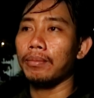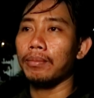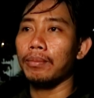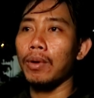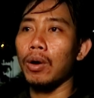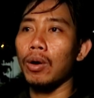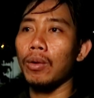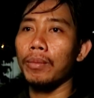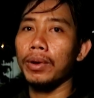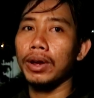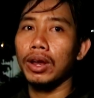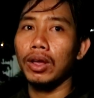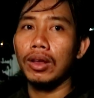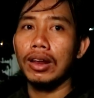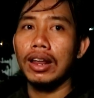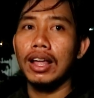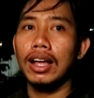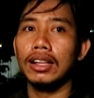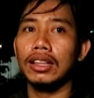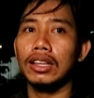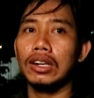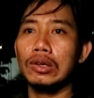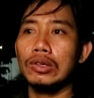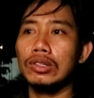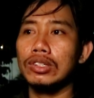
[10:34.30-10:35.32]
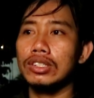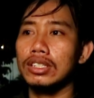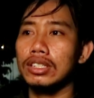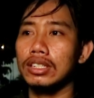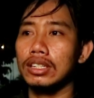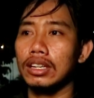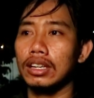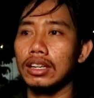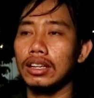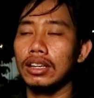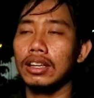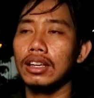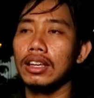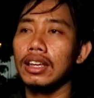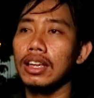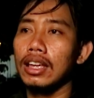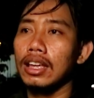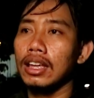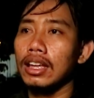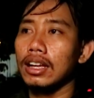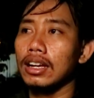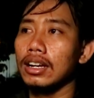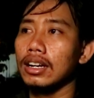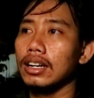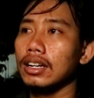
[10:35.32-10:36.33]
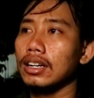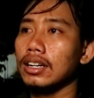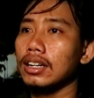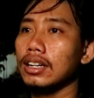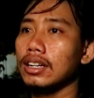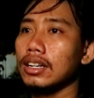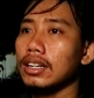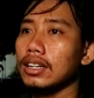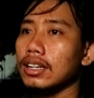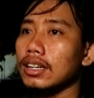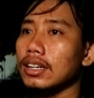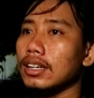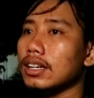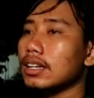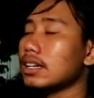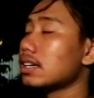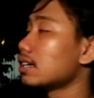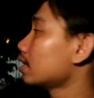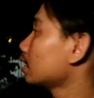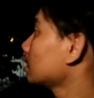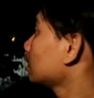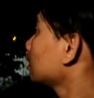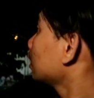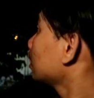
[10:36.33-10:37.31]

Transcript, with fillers: mau menolak terus uh,